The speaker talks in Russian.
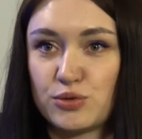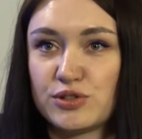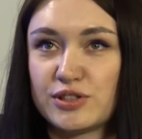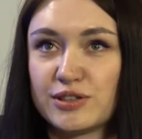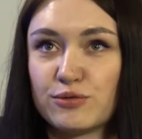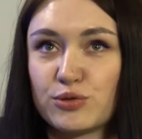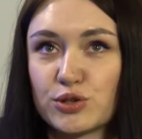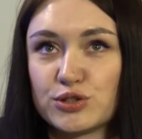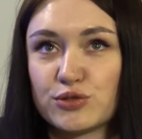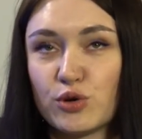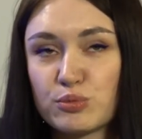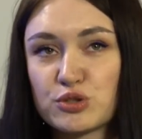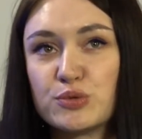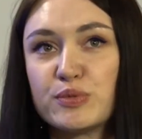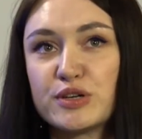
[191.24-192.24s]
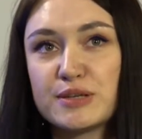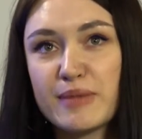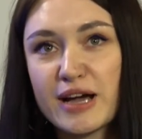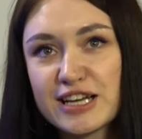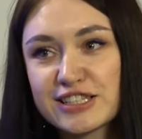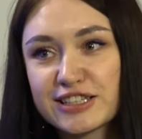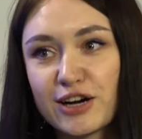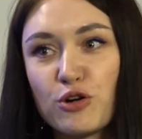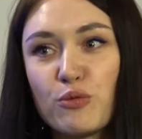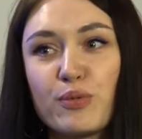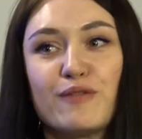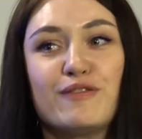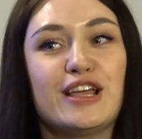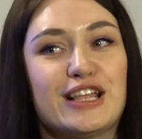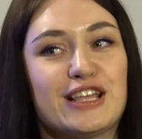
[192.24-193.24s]
То есть ты вроде в общем понимаешь, как
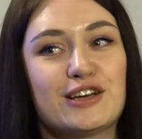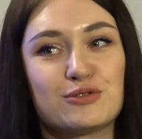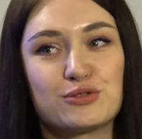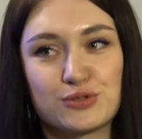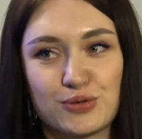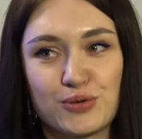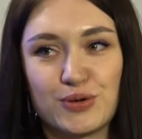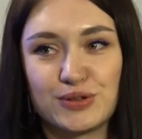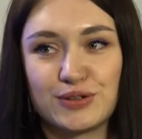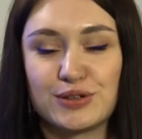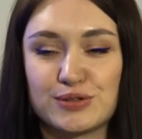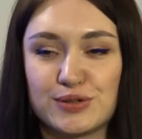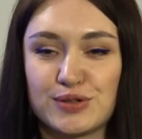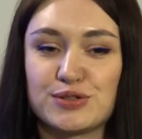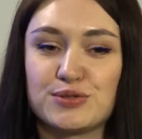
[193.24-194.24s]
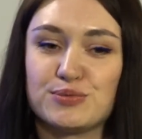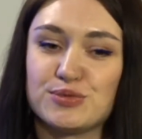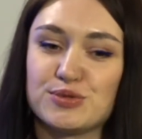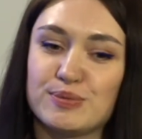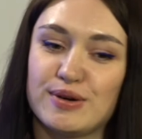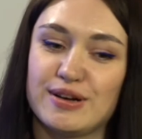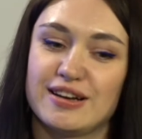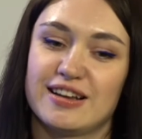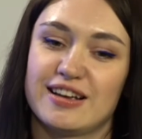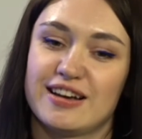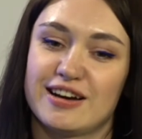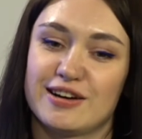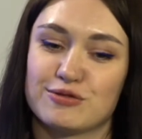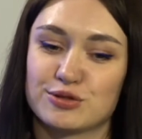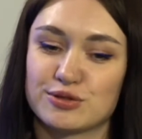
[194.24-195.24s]
управление устроено государственное
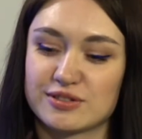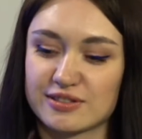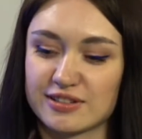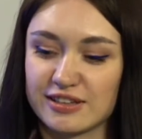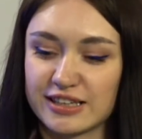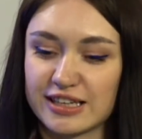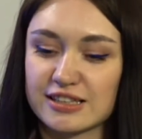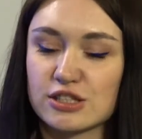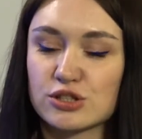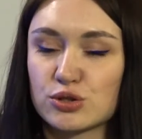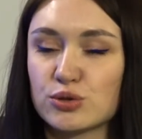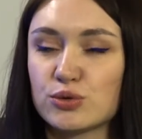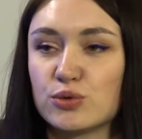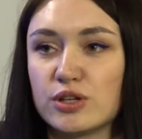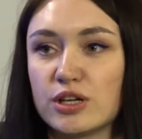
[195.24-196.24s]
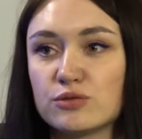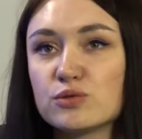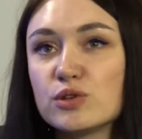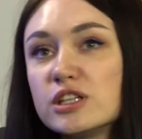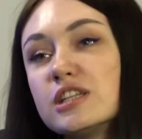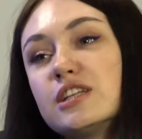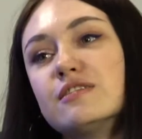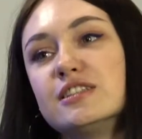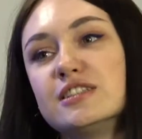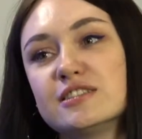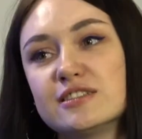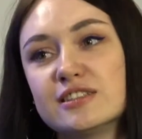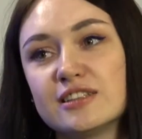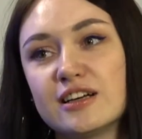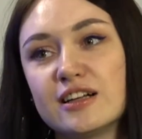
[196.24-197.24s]
муниципальное, а вот конкретно стройку нет. Вот этого не
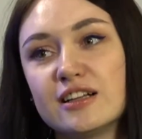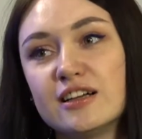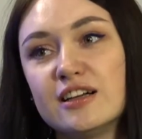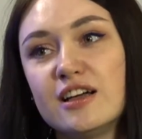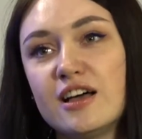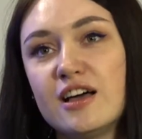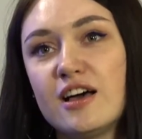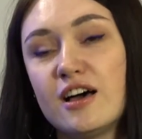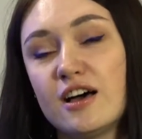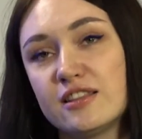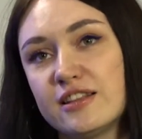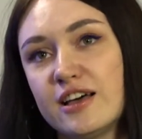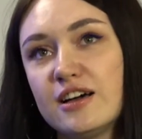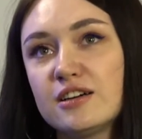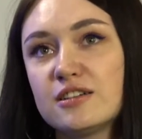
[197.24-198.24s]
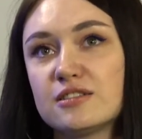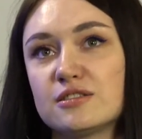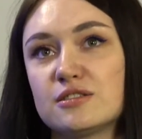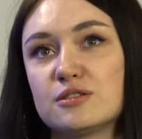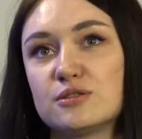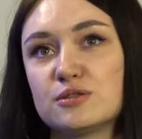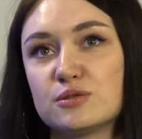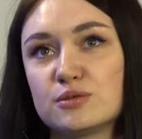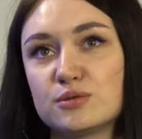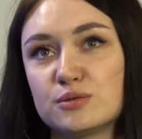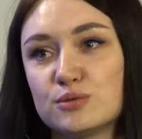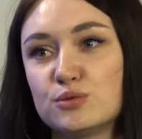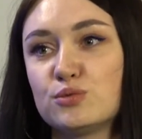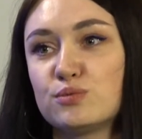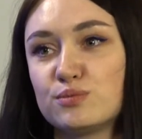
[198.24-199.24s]
хватало. А так, э,
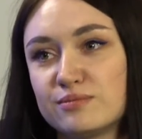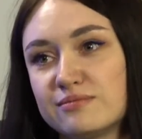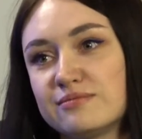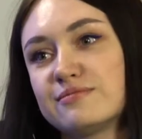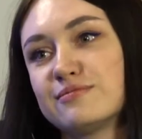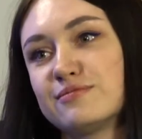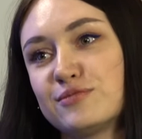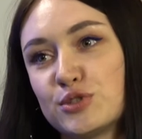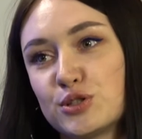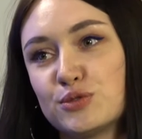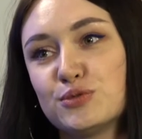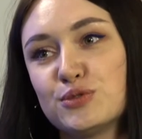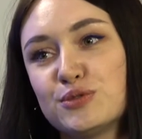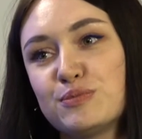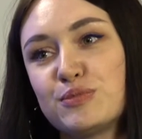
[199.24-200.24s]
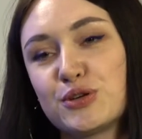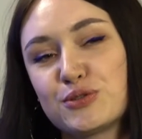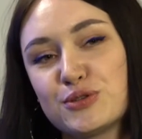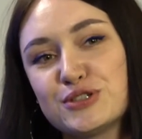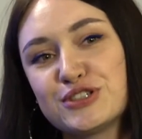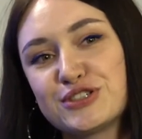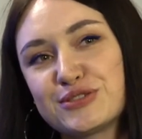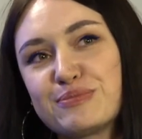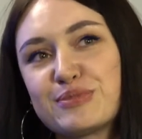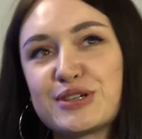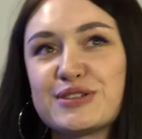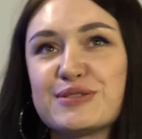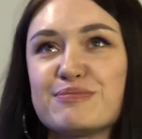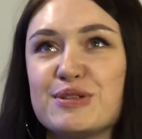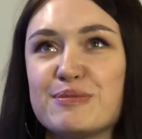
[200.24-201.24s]
ну, все равно приходишь,
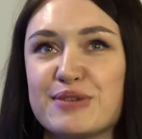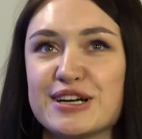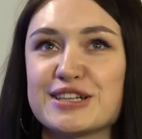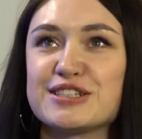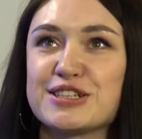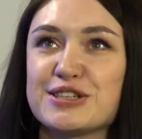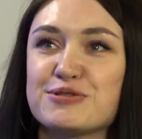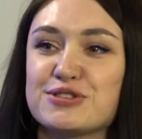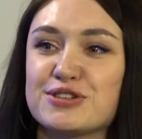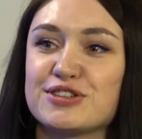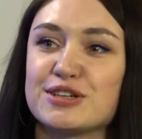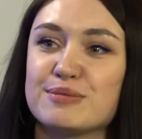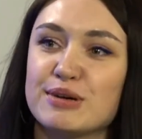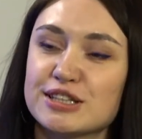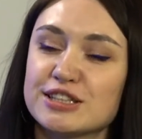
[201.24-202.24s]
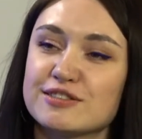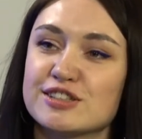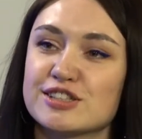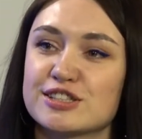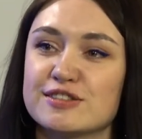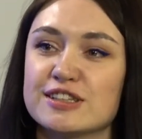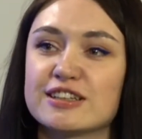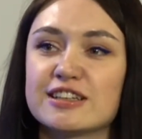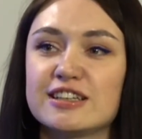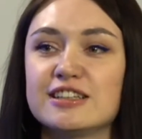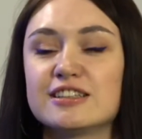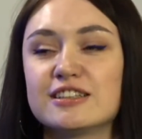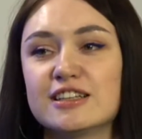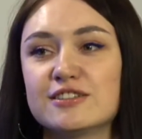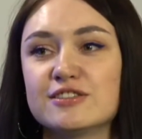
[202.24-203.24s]
на практике уже отрабатываешь свои
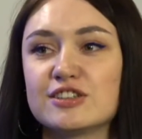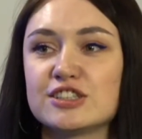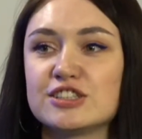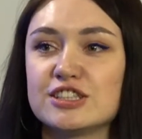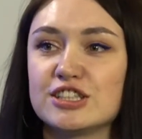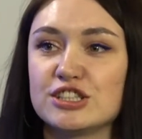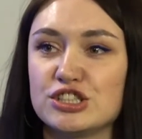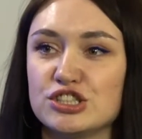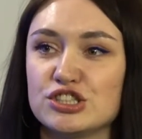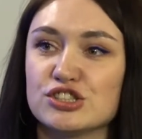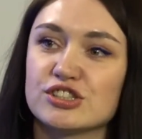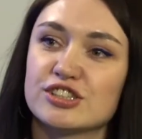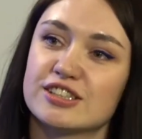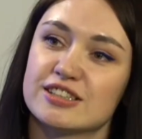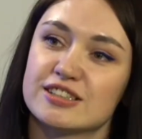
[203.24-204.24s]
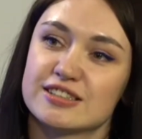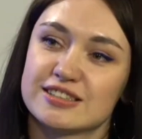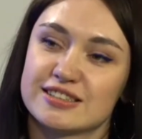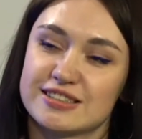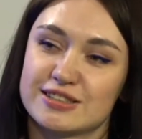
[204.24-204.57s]
какие-то навыки теоретические,